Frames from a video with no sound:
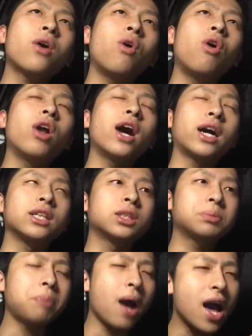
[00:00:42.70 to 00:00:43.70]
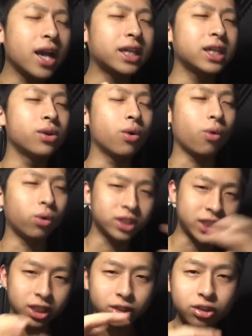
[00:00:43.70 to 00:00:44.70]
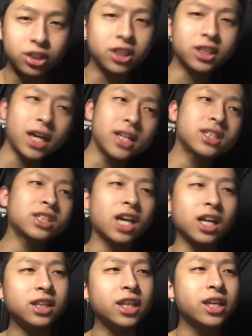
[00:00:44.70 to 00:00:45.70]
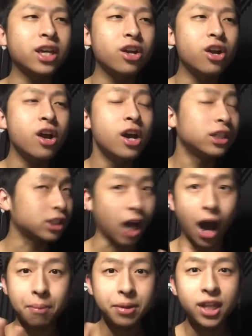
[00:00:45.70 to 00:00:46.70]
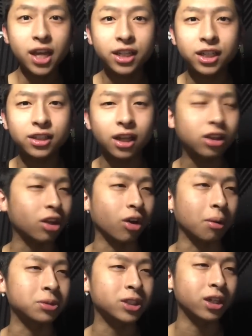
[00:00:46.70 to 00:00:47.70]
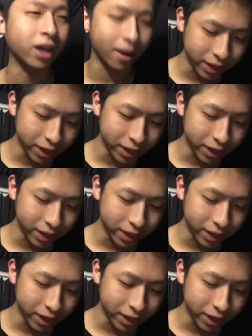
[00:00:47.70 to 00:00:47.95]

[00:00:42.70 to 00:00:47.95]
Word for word: こうなんかスパーキーをこう自由自在に使っていける、紙デッキになったのかもしれない。